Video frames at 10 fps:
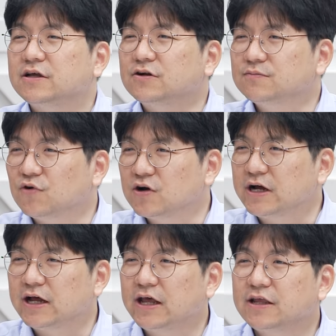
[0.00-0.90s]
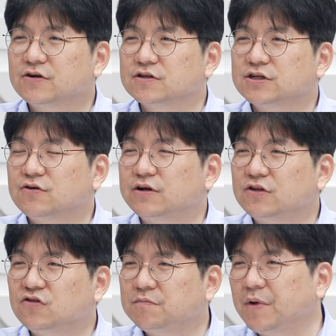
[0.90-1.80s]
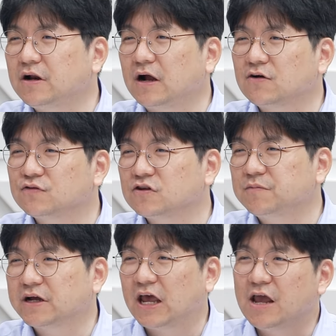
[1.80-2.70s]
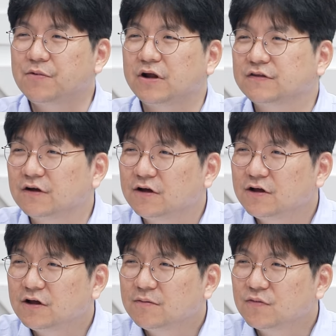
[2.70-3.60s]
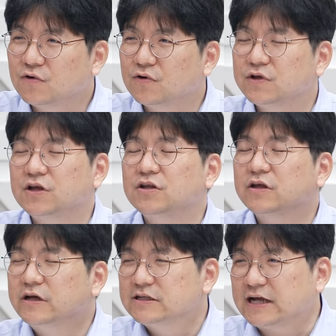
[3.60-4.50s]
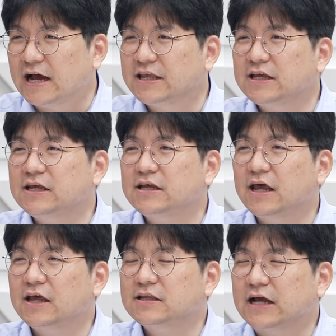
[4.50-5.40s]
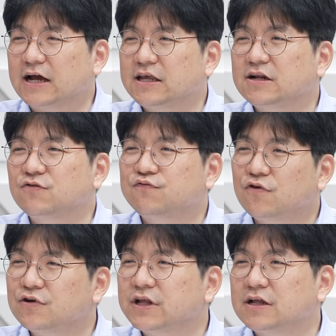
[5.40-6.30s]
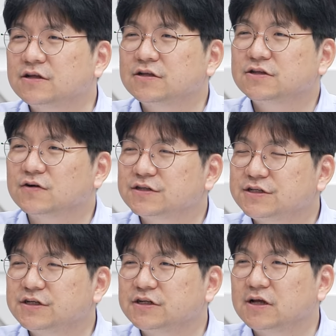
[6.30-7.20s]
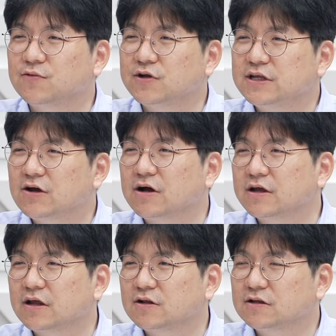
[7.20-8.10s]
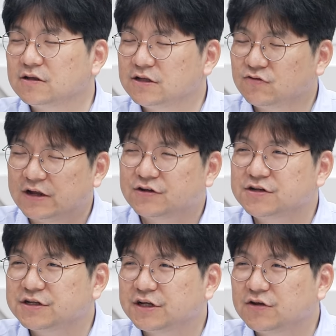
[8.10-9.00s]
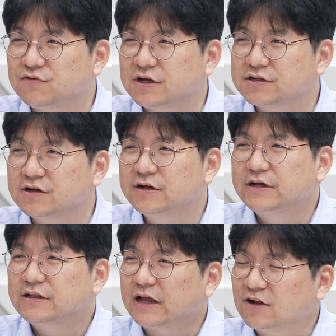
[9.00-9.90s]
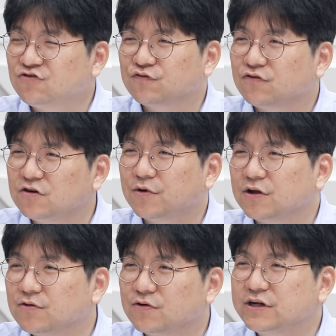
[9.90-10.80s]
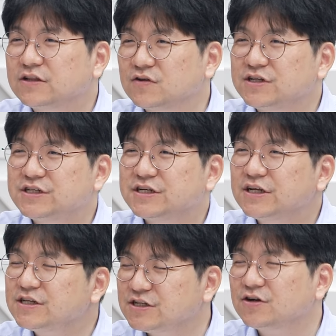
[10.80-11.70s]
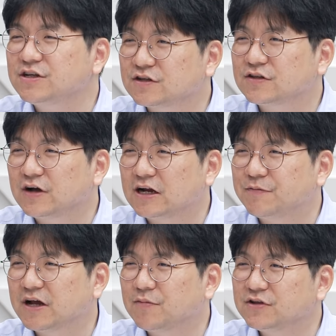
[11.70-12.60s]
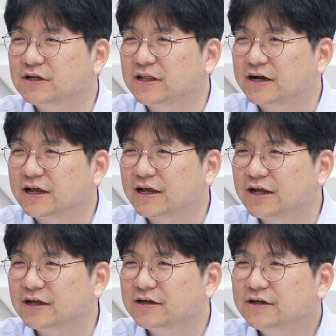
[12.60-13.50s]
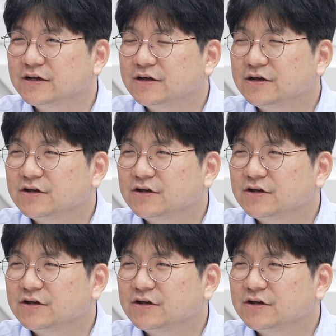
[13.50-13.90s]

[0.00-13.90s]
이런 뭔가의 정치권의 뒷배를 안고서는 막 개입을 해서 음. 뭐이 자기의 자기를 후원하는 정치인의 뭐 이해관계를 이 관철시키기 위해서 난투국을 벌이고 이랬던 시기 시절이 있었던 거 아닙니까 먼 옛날에 그렇죠. 그렇죠.